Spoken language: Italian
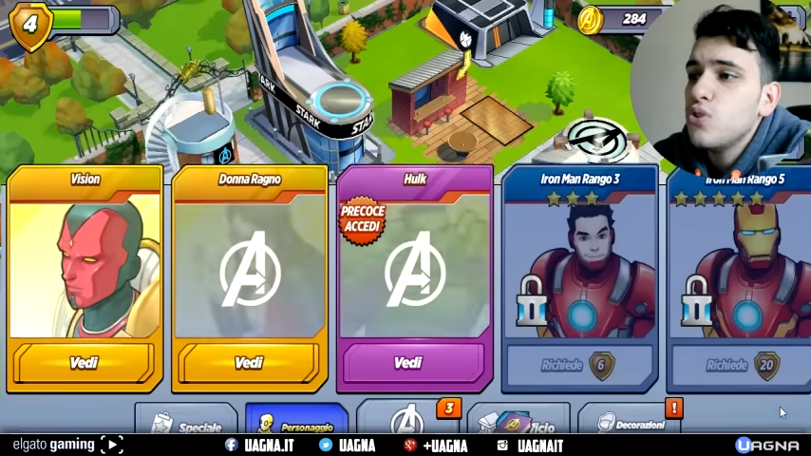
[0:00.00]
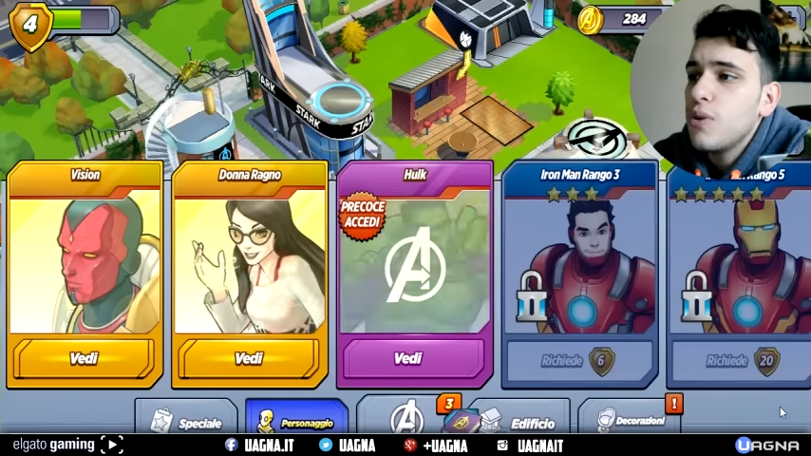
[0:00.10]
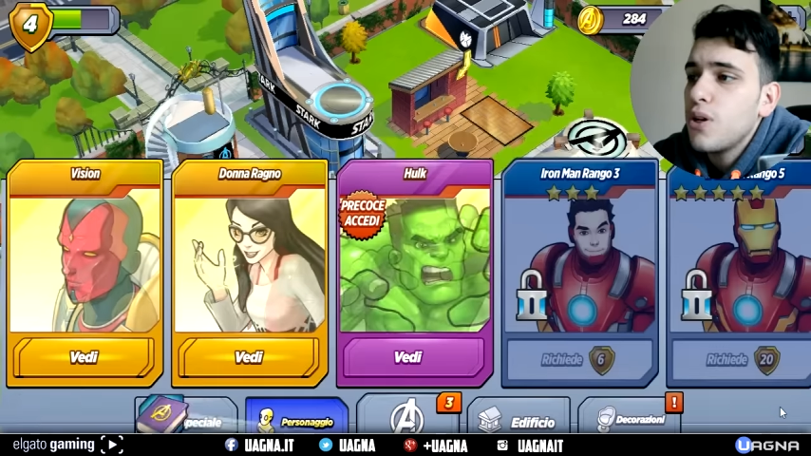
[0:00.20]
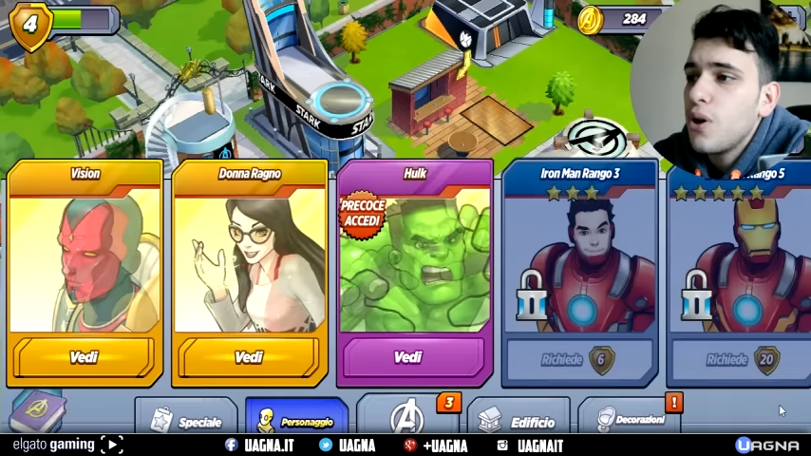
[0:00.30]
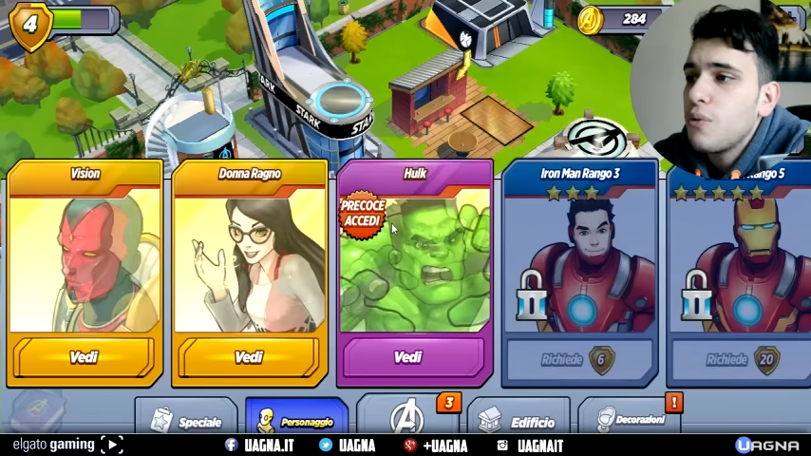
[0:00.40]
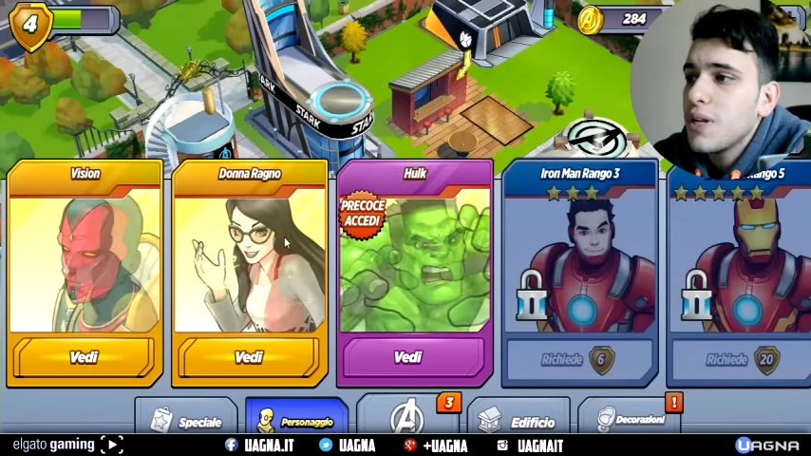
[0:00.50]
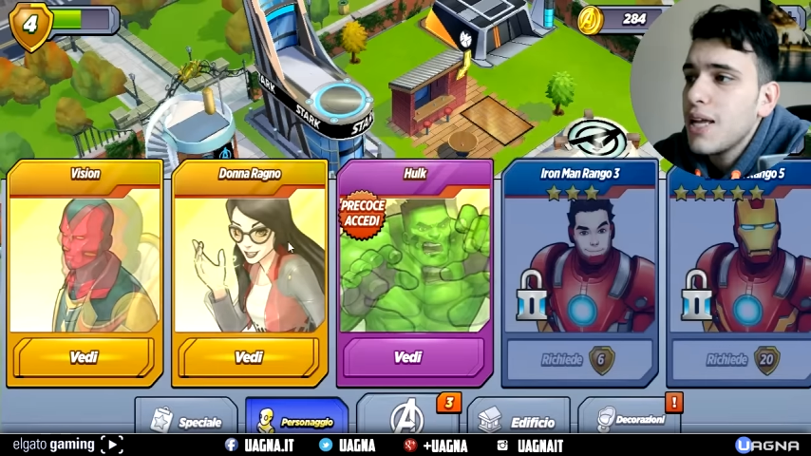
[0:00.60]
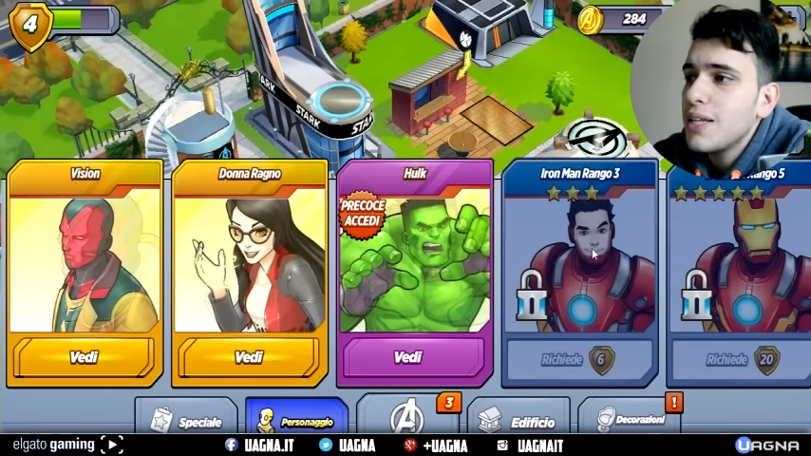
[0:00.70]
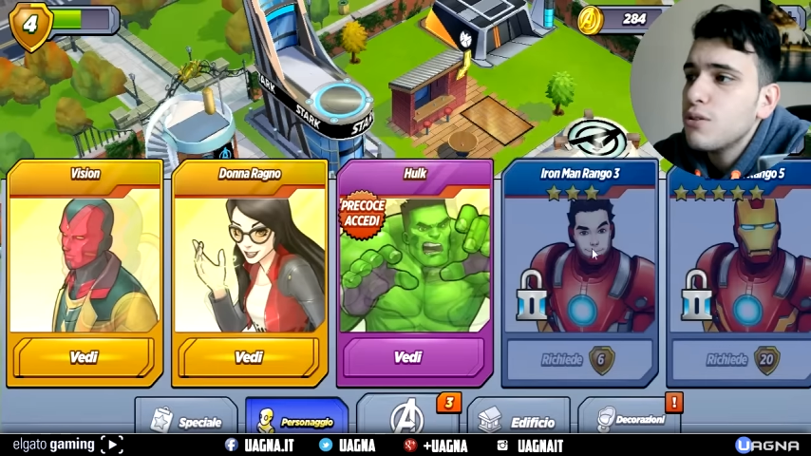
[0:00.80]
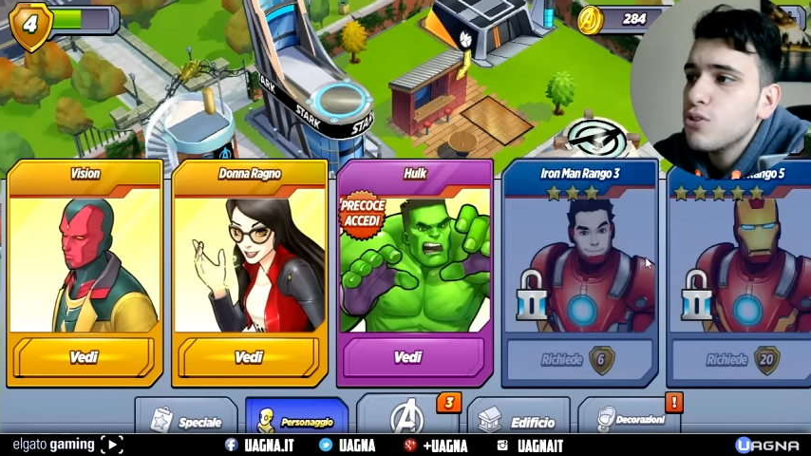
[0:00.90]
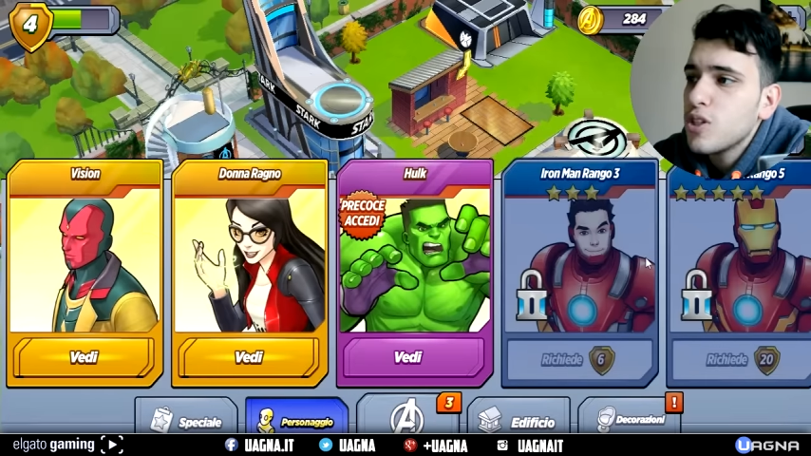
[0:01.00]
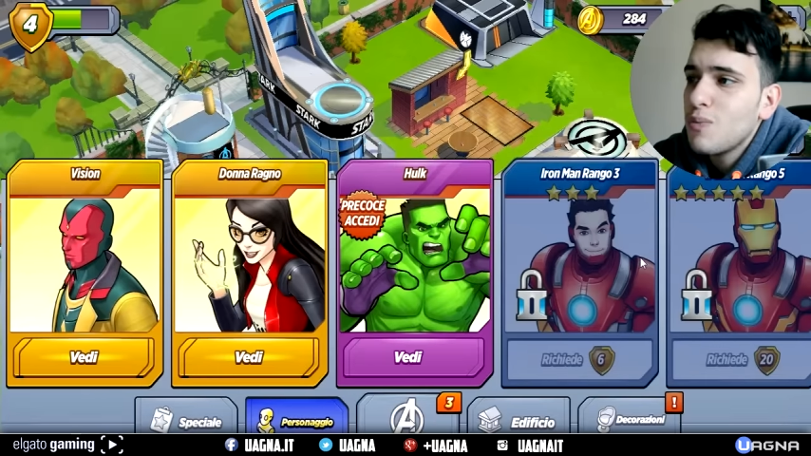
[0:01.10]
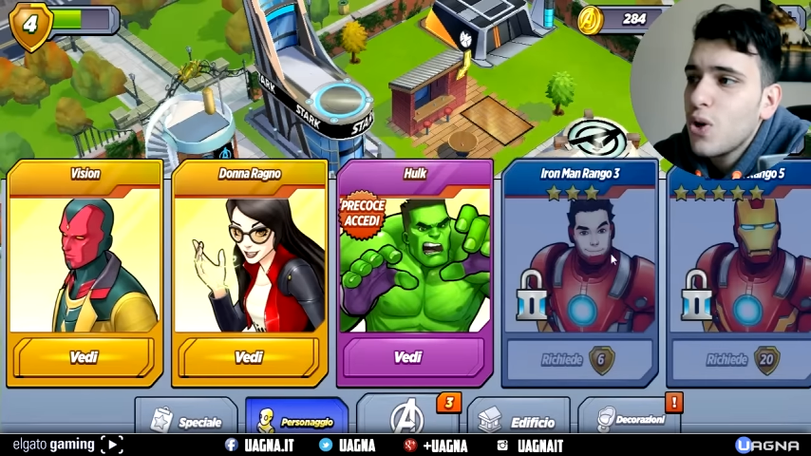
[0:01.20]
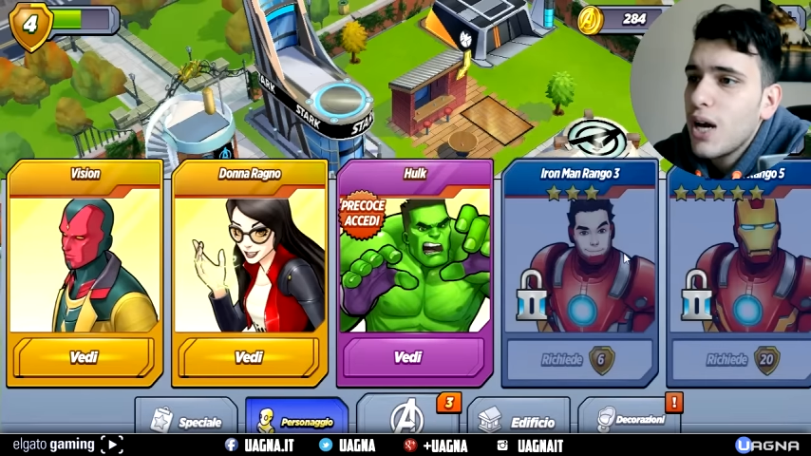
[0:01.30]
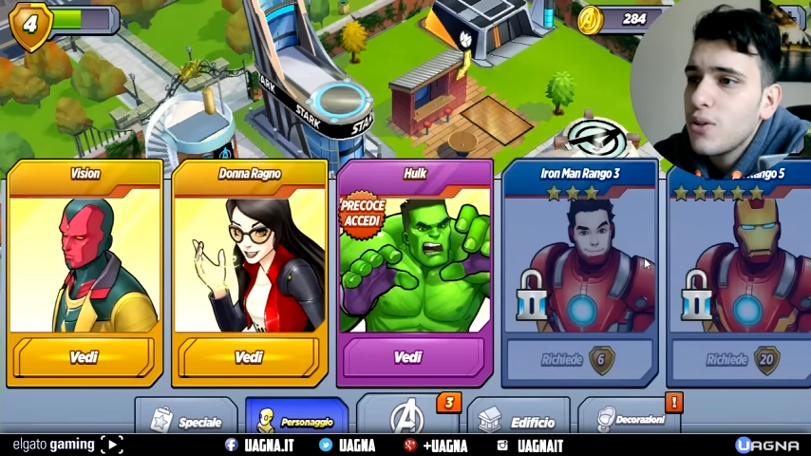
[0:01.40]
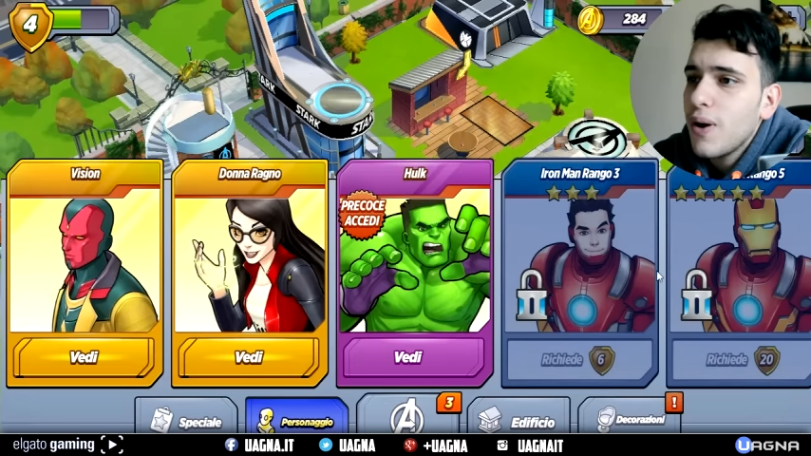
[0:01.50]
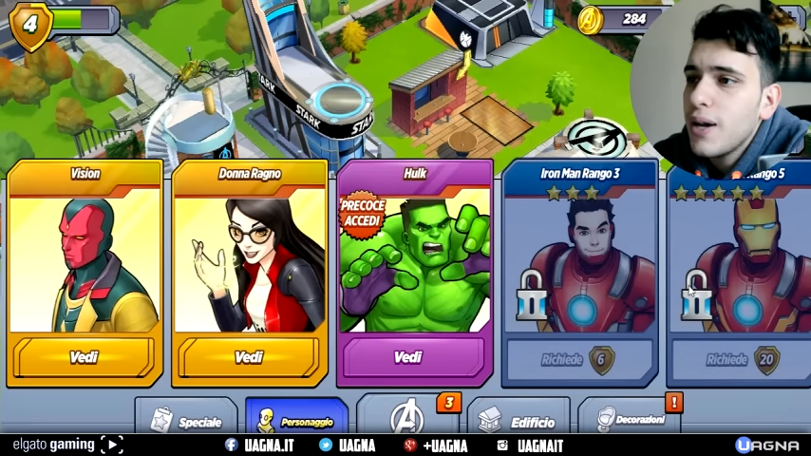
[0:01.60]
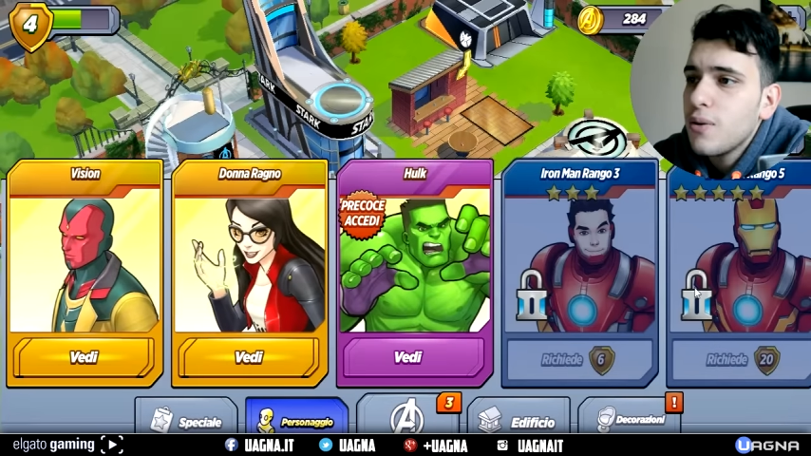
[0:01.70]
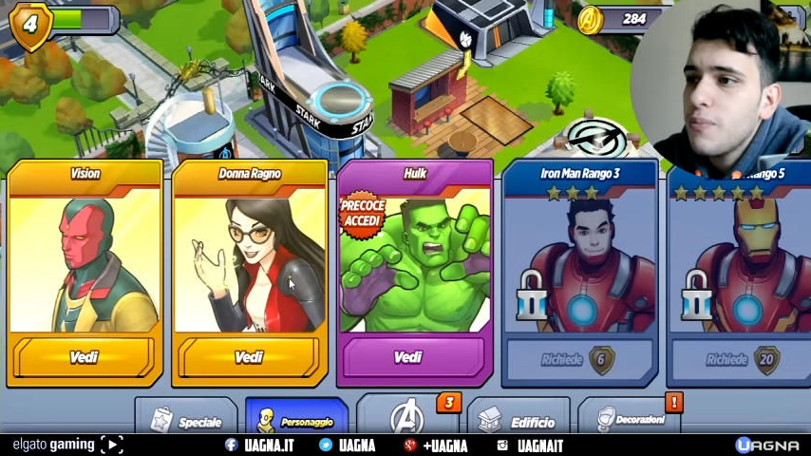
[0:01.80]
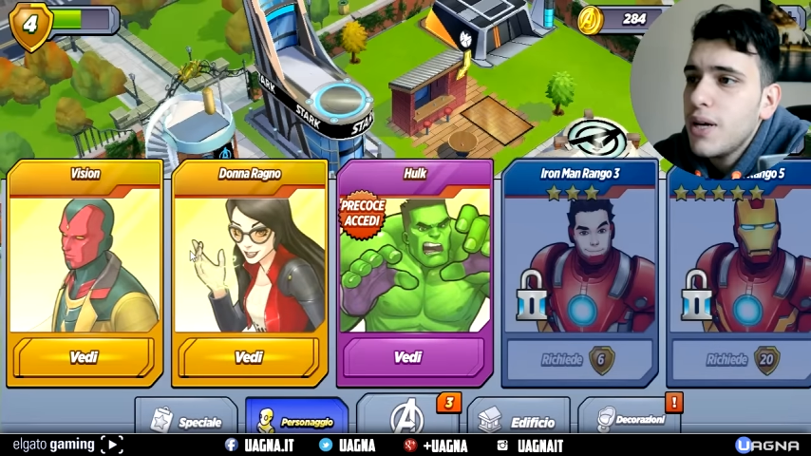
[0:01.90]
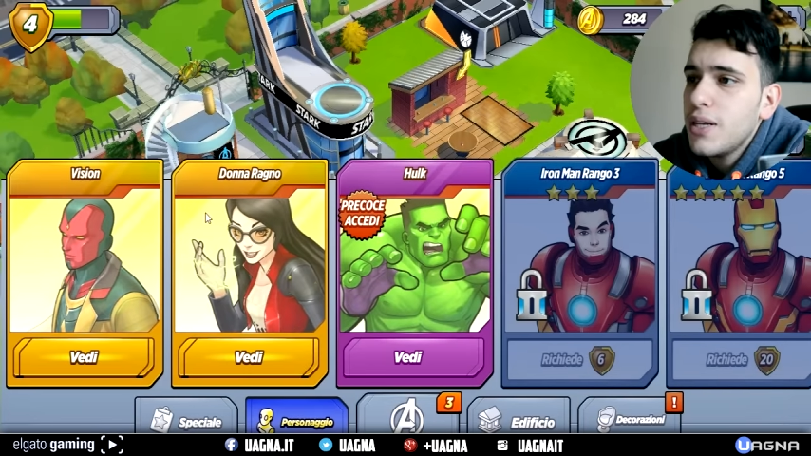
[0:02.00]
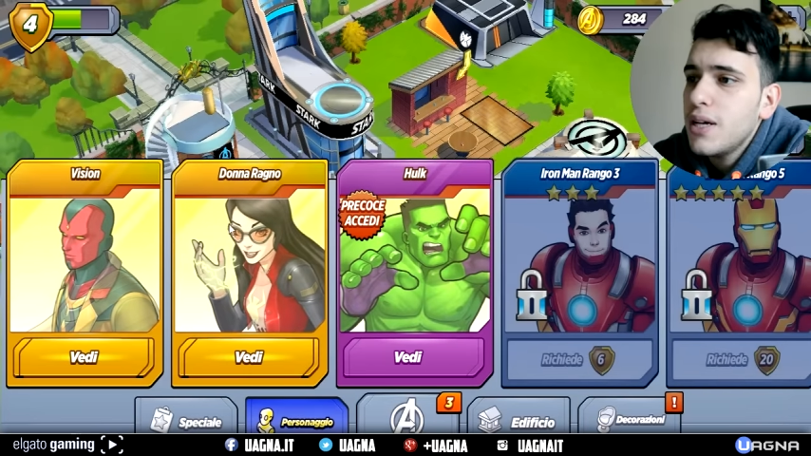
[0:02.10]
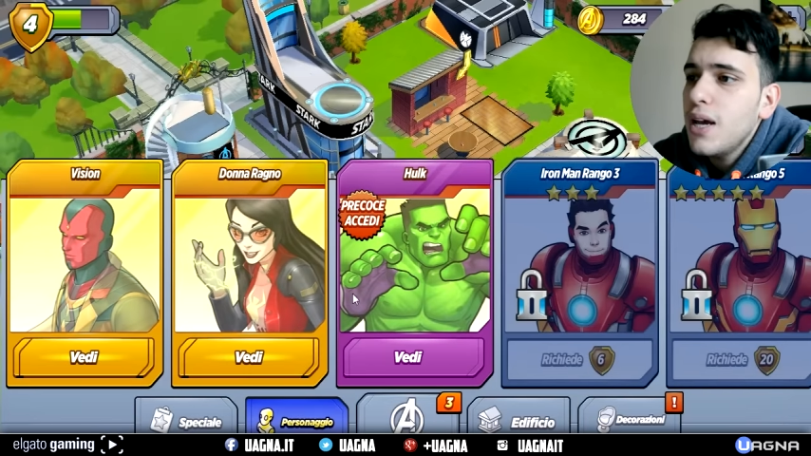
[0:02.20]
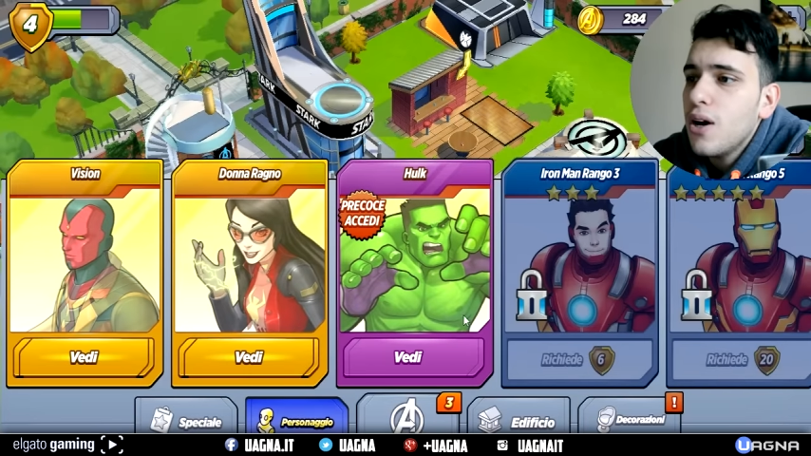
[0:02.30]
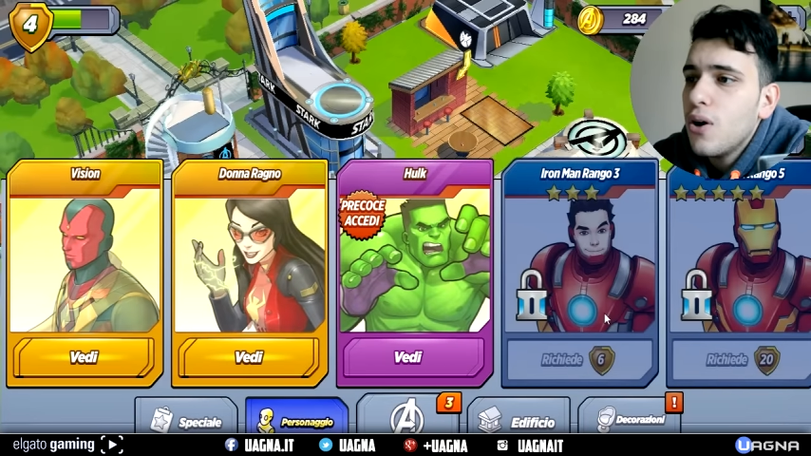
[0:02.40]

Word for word: i supereroi. Guardate, io ho già sbloccato Iron Man,